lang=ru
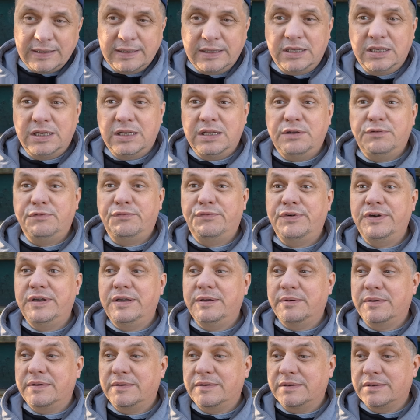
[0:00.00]
Или
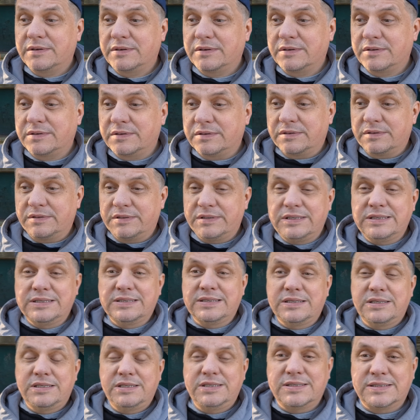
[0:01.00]
вы э, не,
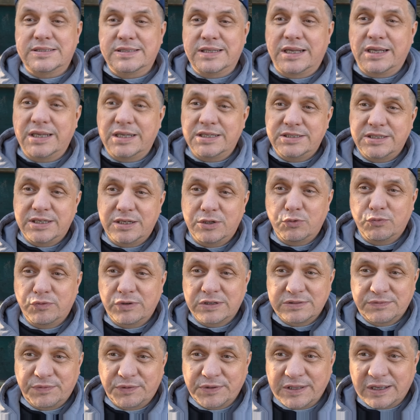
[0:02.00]
не знаете, или у
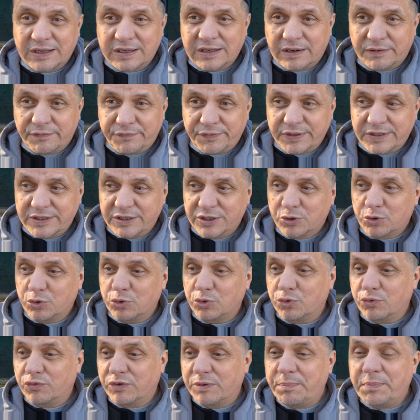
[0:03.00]
вас фотографий нету,
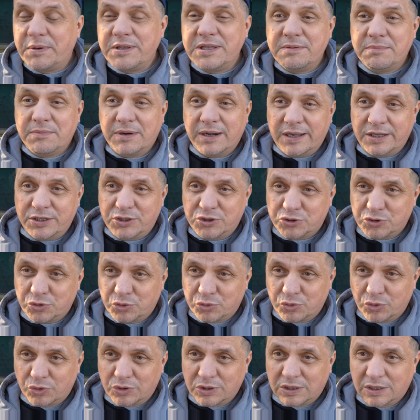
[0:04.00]
но вы понимаете, что
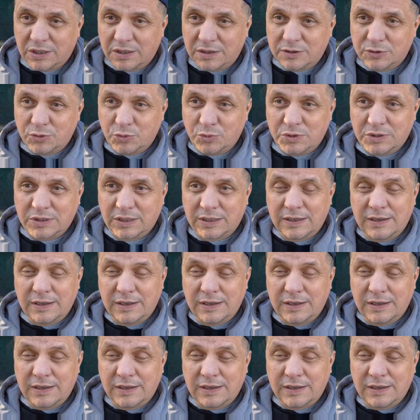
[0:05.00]
кто-то колдует.